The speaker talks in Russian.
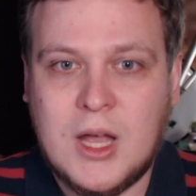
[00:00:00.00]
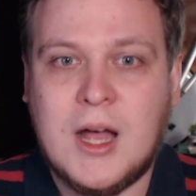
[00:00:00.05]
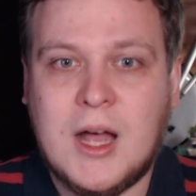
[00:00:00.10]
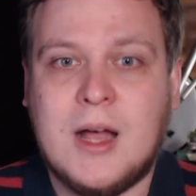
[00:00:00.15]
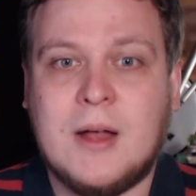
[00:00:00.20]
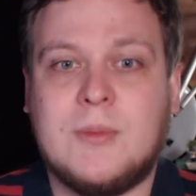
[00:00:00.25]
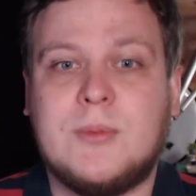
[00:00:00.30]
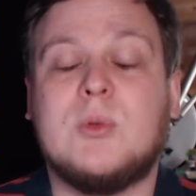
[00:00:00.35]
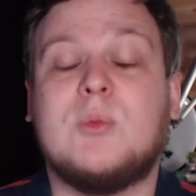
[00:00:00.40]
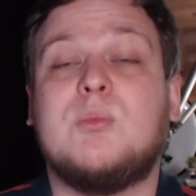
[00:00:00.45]

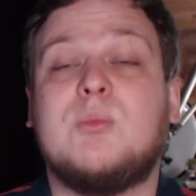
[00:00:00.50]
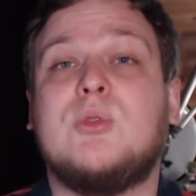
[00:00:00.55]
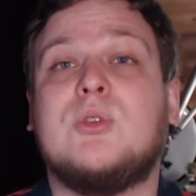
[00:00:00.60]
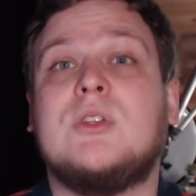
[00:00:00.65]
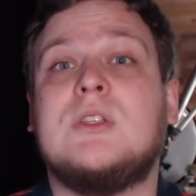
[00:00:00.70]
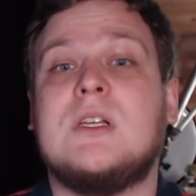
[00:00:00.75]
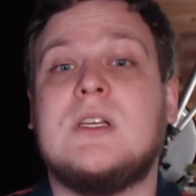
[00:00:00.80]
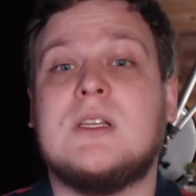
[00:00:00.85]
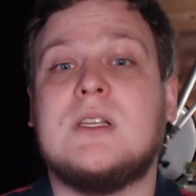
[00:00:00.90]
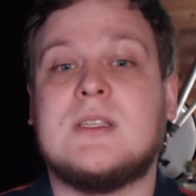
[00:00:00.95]
А, тут будет
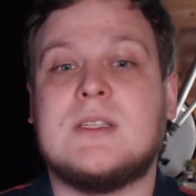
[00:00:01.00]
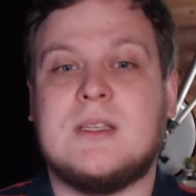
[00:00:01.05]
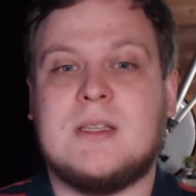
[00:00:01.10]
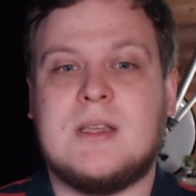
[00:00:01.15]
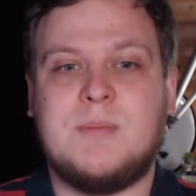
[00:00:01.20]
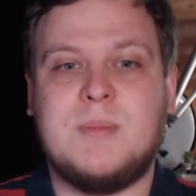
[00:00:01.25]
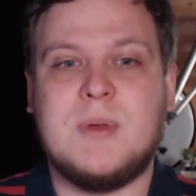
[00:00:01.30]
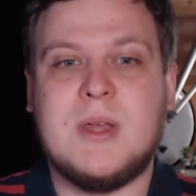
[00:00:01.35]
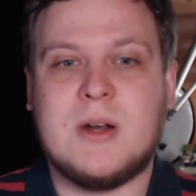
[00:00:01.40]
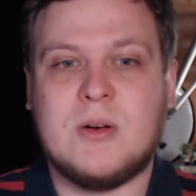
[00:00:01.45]
делиться
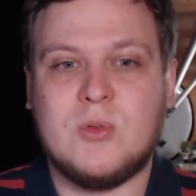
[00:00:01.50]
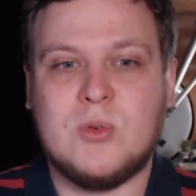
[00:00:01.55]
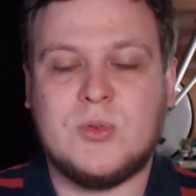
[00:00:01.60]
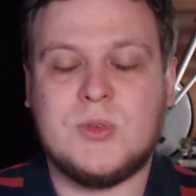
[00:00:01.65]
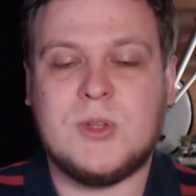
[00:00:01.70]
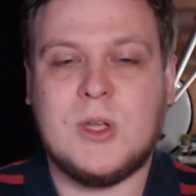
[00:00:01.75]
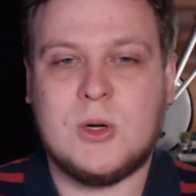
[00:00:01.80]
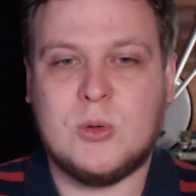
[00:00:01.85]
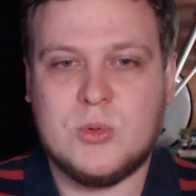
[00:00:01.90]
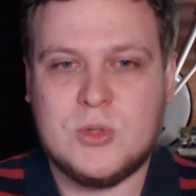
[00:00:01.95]
на первую и
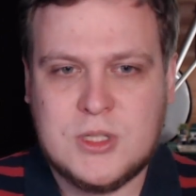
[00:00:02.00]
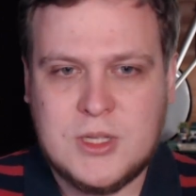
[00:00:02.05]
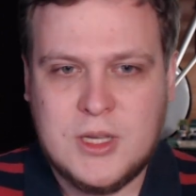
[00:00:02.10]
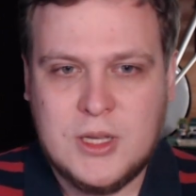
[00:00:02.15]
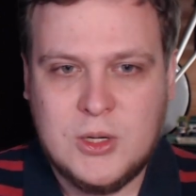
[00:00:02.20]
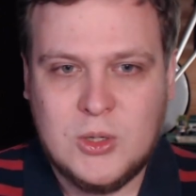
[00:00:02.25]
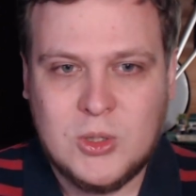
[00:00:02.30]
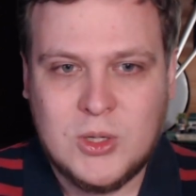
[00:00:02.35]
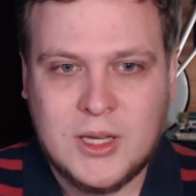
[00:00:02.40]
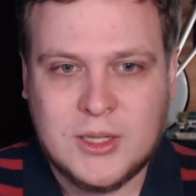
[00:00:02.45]
вторую
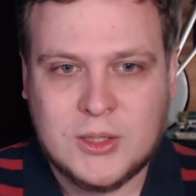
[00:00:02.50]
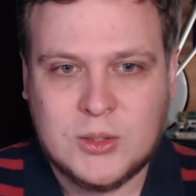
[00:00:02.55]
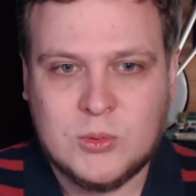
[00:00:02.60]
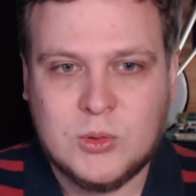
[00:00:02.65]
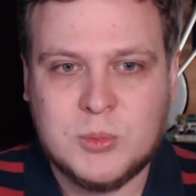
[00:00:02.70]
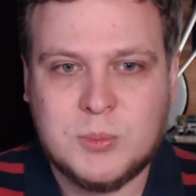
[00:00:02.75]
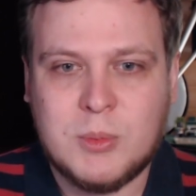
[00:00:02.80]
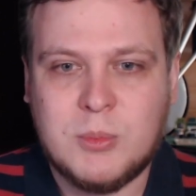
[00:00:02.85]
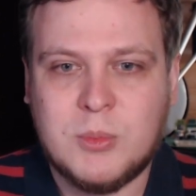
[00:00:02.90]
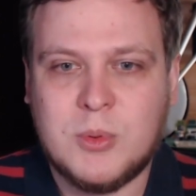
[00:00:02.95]
серию. Это
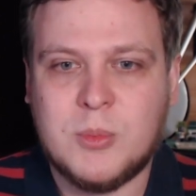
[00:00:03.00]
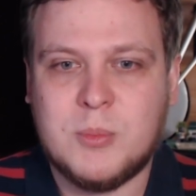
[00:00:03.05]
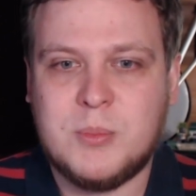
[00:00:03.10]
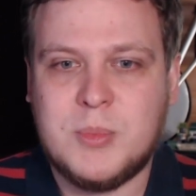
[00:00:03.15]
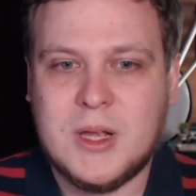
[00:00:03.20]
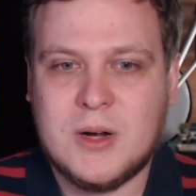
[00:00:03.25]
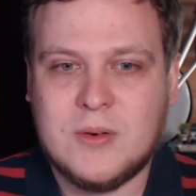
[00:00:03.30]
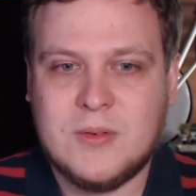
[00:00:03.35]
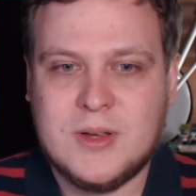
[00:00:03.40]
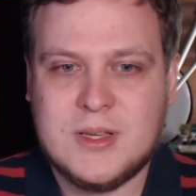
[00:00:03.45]
вот, по-моему,
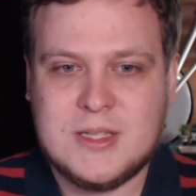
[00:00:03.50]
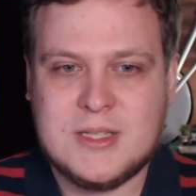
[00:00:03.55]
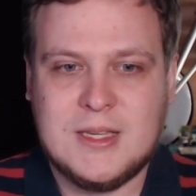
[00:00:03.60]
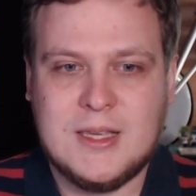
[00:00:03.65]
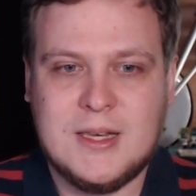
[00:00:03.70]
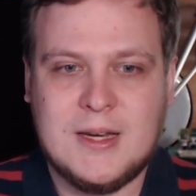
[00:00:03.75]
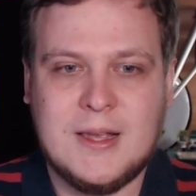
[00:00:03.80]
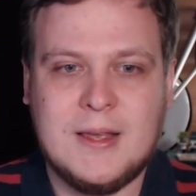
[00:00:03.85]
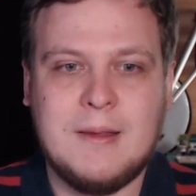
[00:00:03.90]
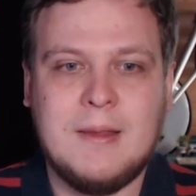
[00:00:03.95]
первая
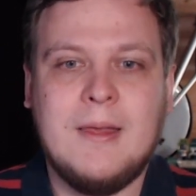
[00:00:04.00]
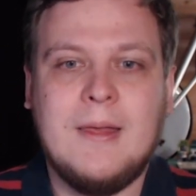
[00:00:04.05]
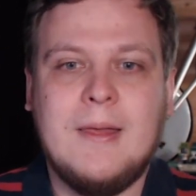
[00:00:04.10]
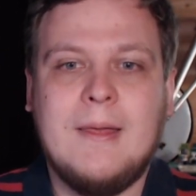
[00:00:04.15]
серия.